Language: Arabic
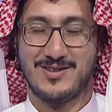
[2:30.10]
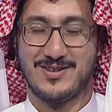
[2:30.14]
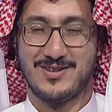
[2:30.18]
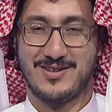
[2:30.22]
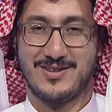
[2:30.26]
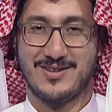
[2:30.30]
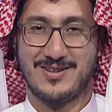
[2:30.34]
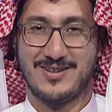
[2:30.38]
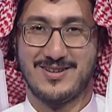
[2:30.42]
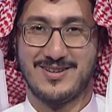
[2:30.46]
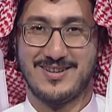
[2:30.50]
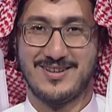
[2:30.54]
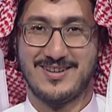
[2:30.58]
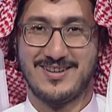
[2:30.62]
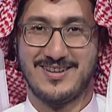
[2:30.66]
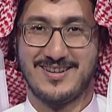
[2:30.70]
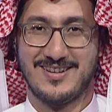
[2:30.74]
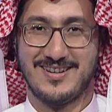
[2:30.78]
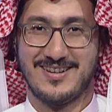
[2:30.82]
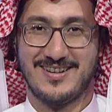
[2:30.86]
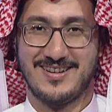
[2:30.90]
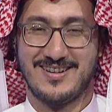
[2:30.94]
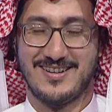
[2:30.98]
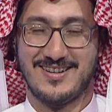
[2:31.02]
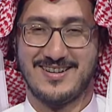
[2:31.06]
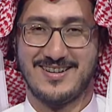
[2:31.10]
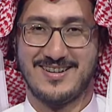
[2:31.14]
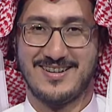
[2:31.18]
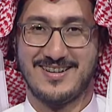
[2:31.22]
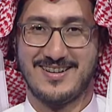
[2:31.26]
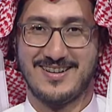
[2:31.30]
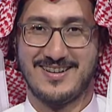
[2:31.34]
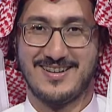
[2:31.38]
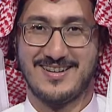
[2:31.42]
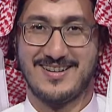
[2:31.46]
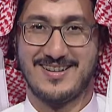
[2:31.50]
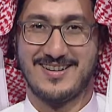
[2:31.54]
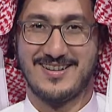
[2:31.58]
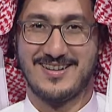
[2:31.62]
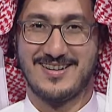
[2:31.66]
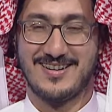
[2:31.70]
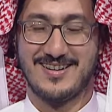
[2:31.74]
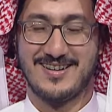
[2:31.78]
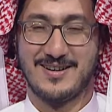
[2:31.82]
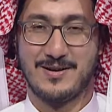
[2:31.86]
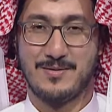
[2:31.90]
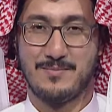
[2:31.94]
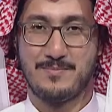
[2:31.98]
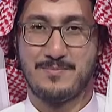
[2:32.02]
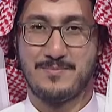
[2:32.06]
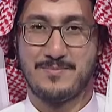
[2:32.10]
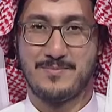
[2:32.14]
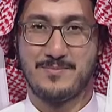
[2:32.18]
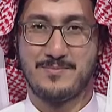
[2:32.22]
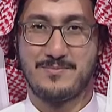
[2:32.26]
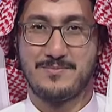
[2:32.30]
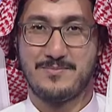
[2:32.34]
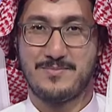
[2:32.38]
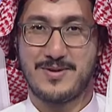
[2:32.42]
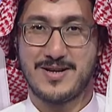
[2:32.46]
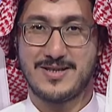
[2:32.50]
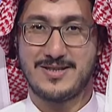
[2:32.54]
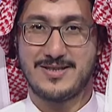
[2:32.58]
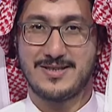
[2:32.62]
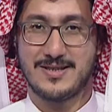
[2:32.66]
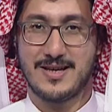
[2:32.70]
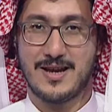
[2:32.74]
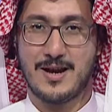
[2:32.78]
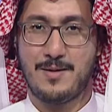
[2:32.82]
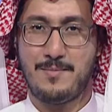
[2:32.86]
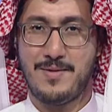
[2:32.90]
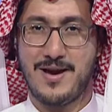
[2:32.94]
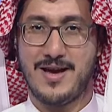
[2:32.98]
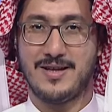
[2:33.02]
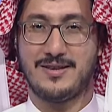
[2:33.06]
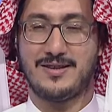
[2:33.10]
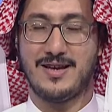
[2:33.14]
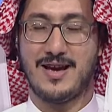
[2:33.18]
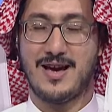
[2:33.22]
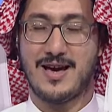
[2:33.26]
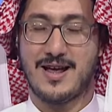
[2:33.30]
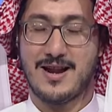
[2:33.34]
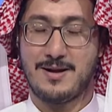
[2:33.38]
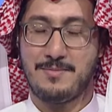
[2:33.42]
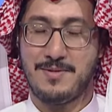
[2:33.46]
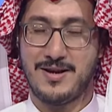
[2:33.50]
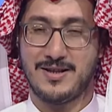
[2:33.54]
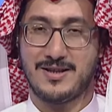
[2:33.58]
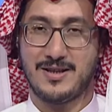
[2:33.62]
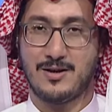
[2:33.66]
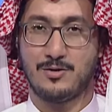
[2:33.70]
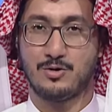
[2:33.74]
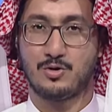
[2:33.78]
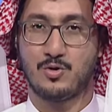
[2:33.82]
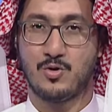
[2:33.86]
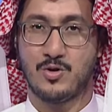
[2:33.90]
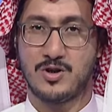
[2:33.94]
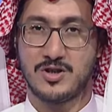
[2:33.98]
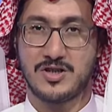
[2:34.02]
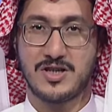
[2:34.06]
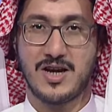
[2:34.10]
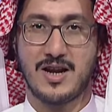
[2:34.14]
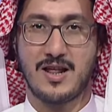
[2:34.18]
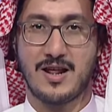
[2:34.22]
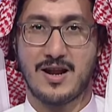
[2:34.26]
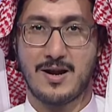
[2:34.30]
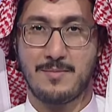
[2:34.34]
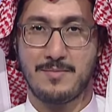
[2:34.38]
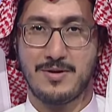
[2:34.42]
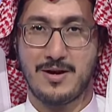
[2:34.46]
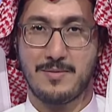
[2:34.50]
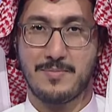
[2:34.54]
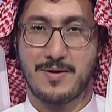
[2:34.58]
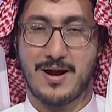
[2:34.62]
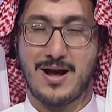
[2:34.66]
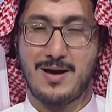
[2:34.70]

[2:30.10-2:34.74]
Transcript: لا والله بس بس إيه، رميتها رميتها وتكون ان شاء الله رميه نعم.